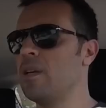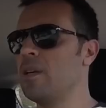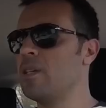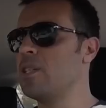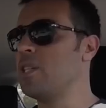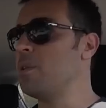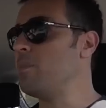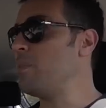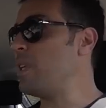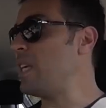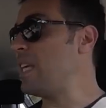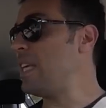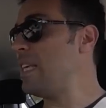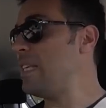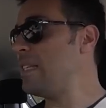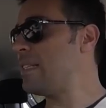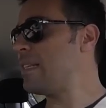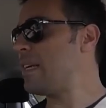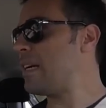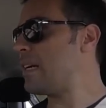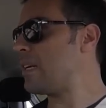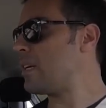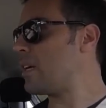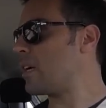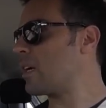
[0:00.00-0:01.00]
Şimdi
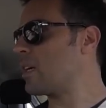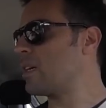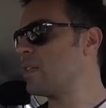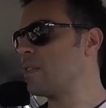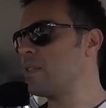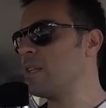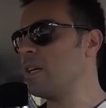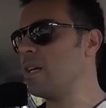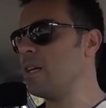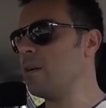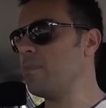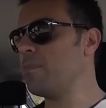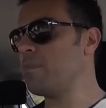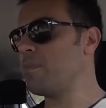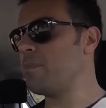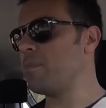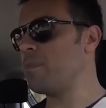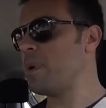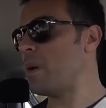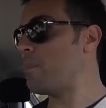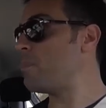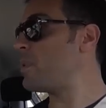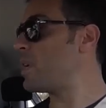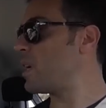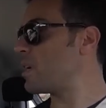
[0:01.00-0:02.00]
EasyR hakkında
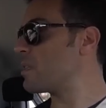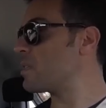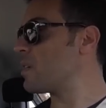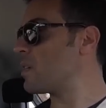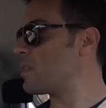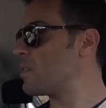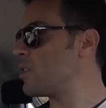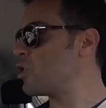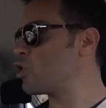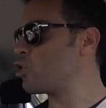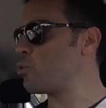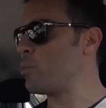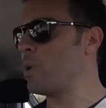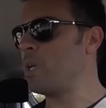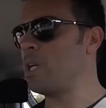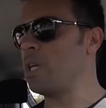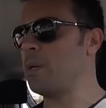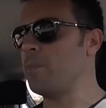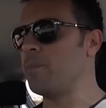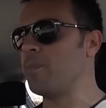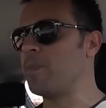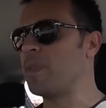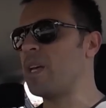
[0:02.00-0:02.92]
ben biraz daha tecrübeliyim.